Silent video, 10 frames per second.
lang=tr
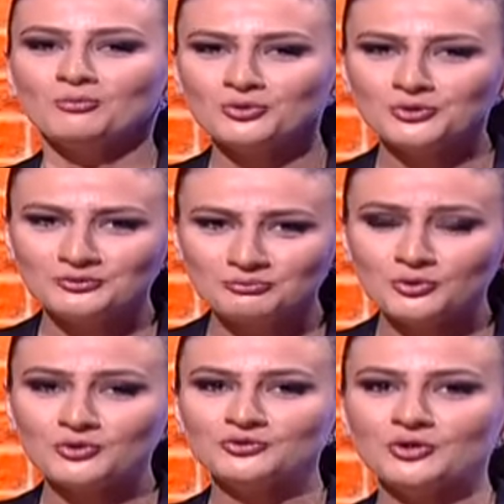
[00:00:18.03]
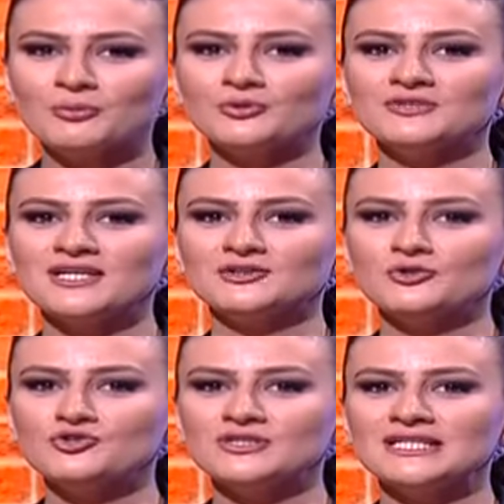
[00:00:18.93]
Bugün bugün robot
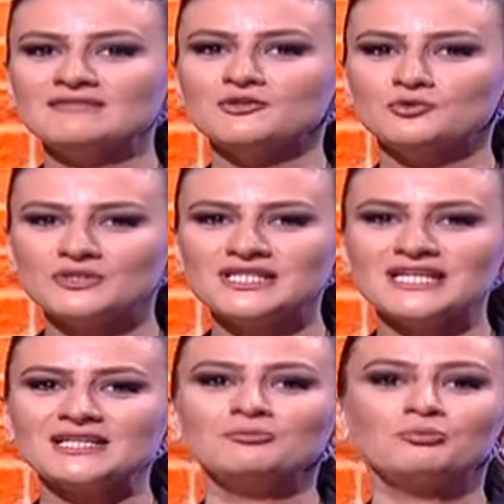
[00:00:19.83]
teknolojilerini ve Türkiye'nin